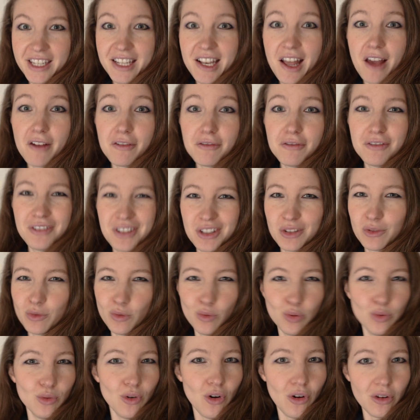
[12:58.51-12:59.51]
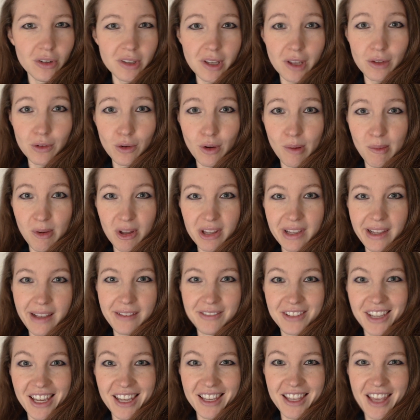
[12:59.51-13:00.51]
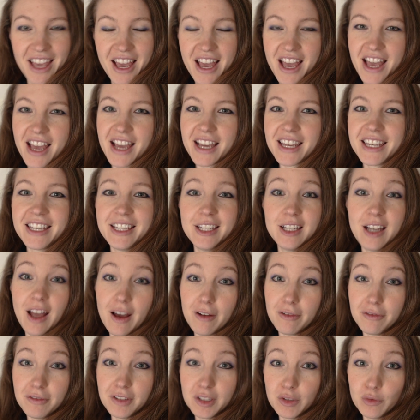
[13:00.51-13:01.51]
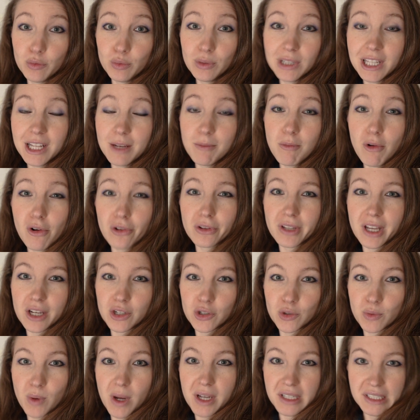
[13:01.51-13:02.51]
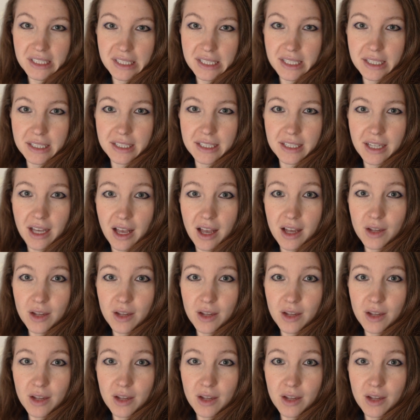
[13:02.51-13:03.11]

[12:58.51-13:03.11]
Il a fait tout l'encadrement de la verrière, il a fait toutes les bandes à joints, etc.